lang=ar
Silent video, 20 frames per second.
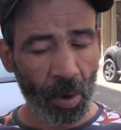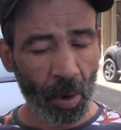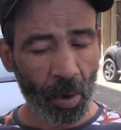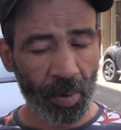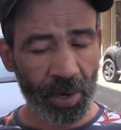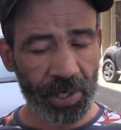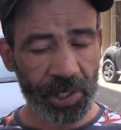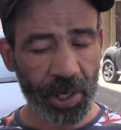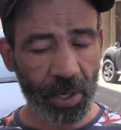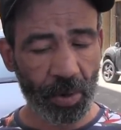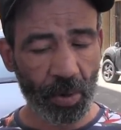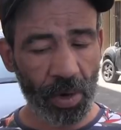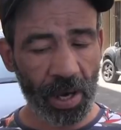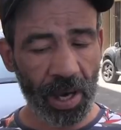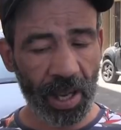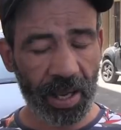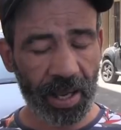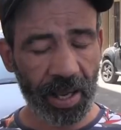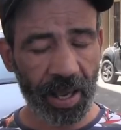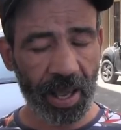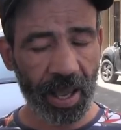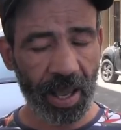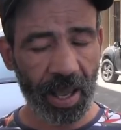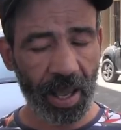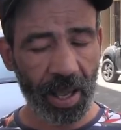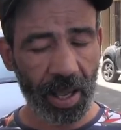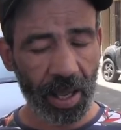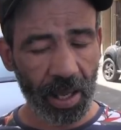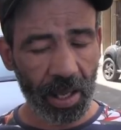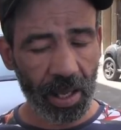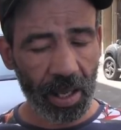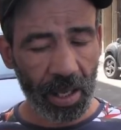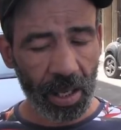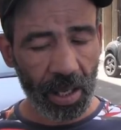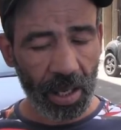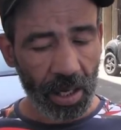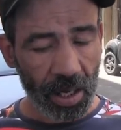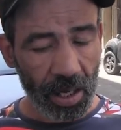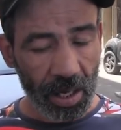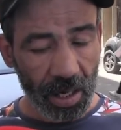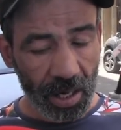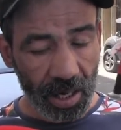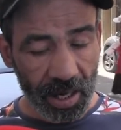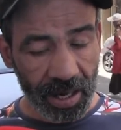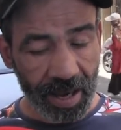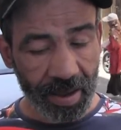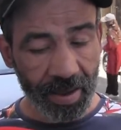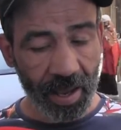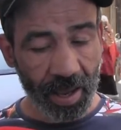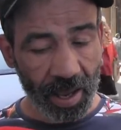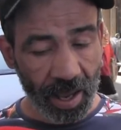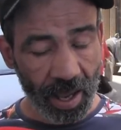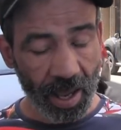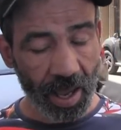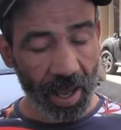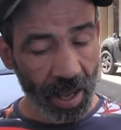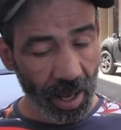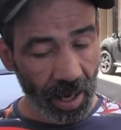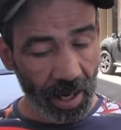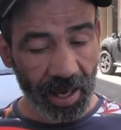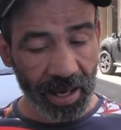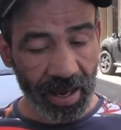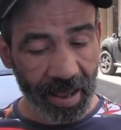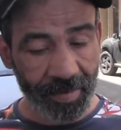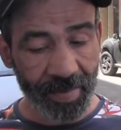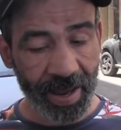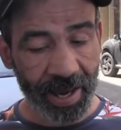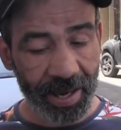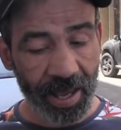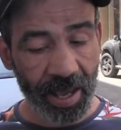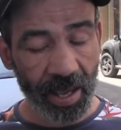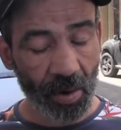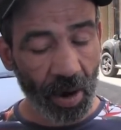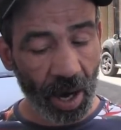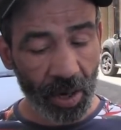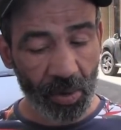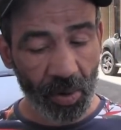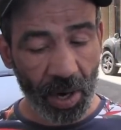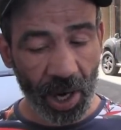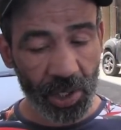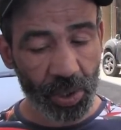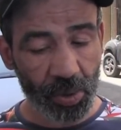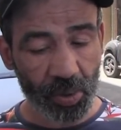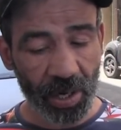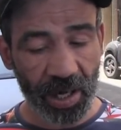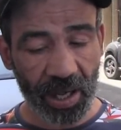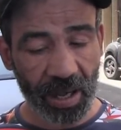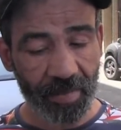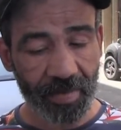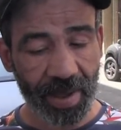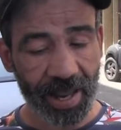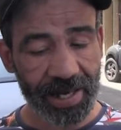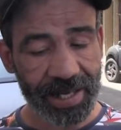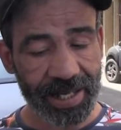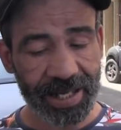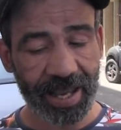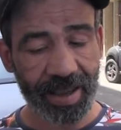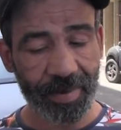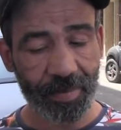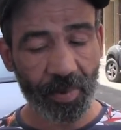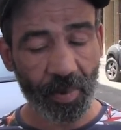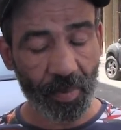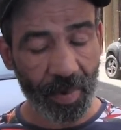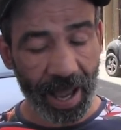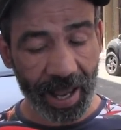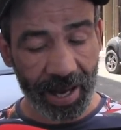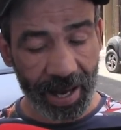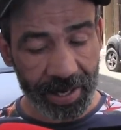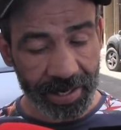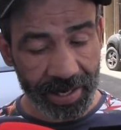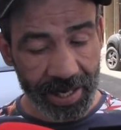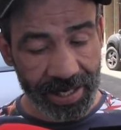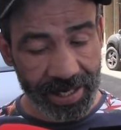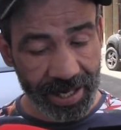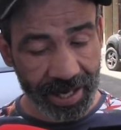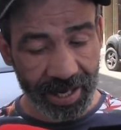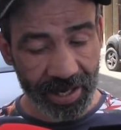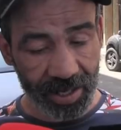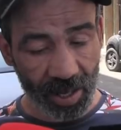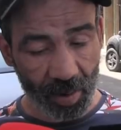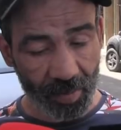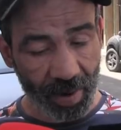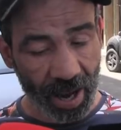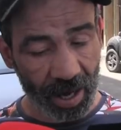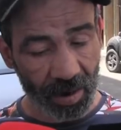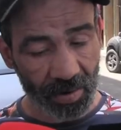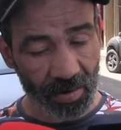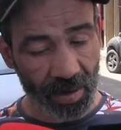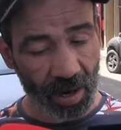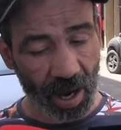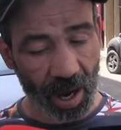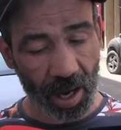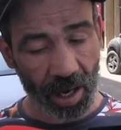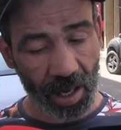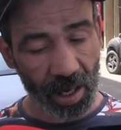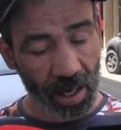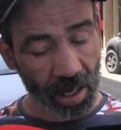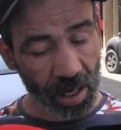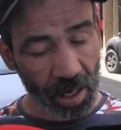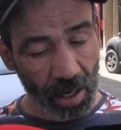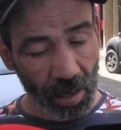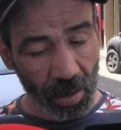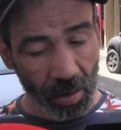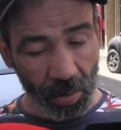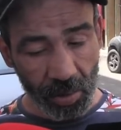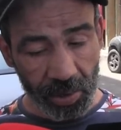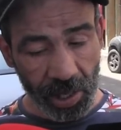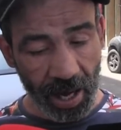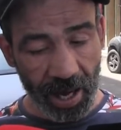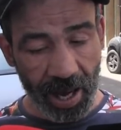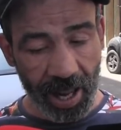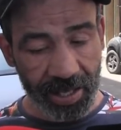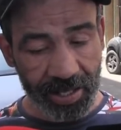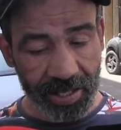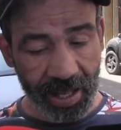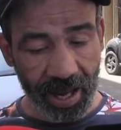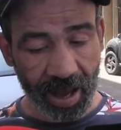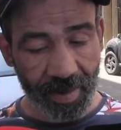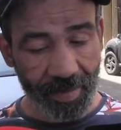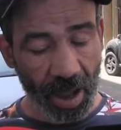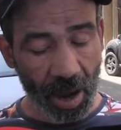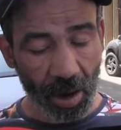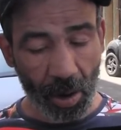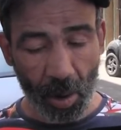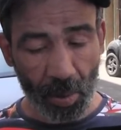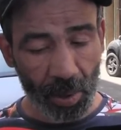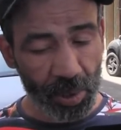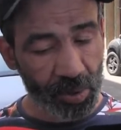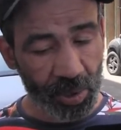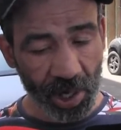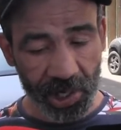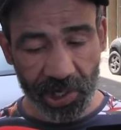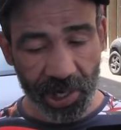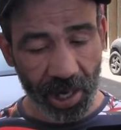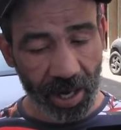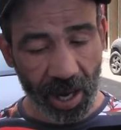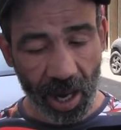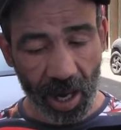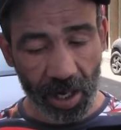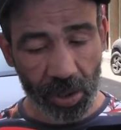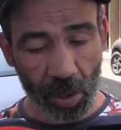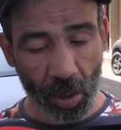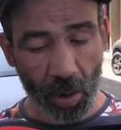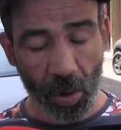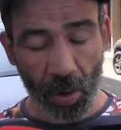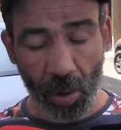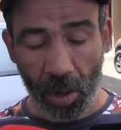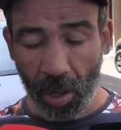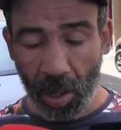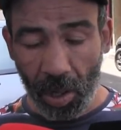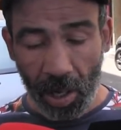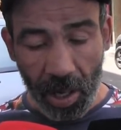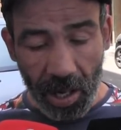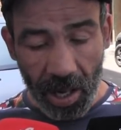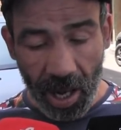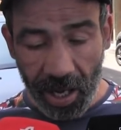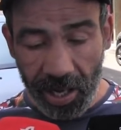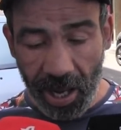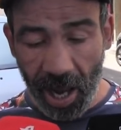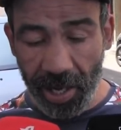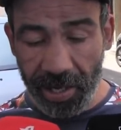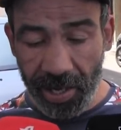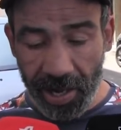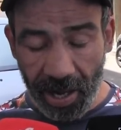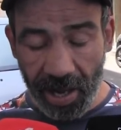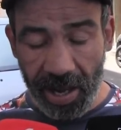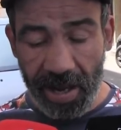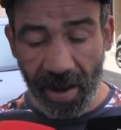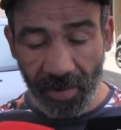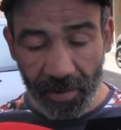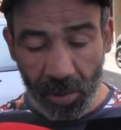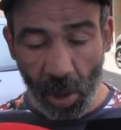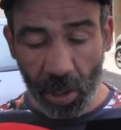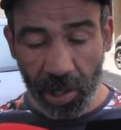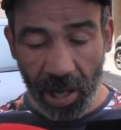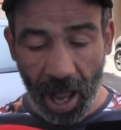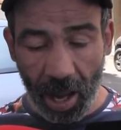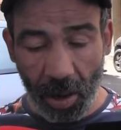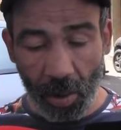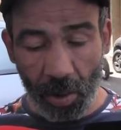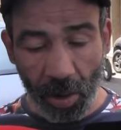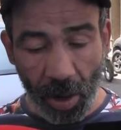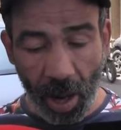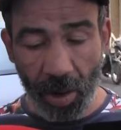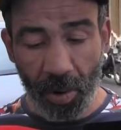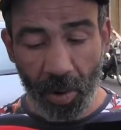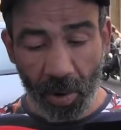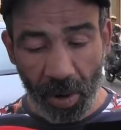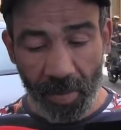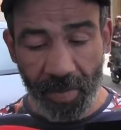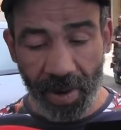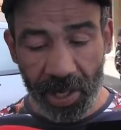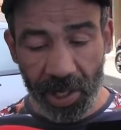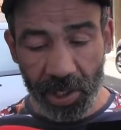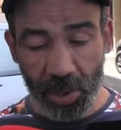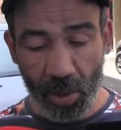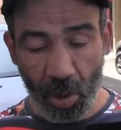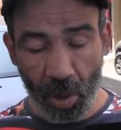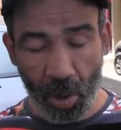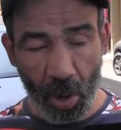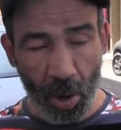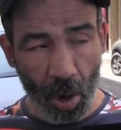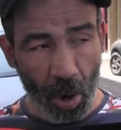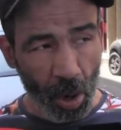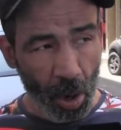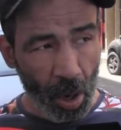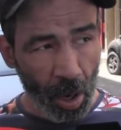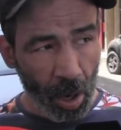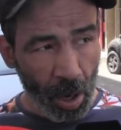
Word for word: وباش يقول لك آه، كلي آه، كليمينير وعنده واحد شويه المال سايب وبحال هاد الناس اللي كيديروا بحال هكا ودار لها الدريه بحال هكا وشو عشتي خاطرو لكن لكن دورة الحق والقانون كما كتقولوا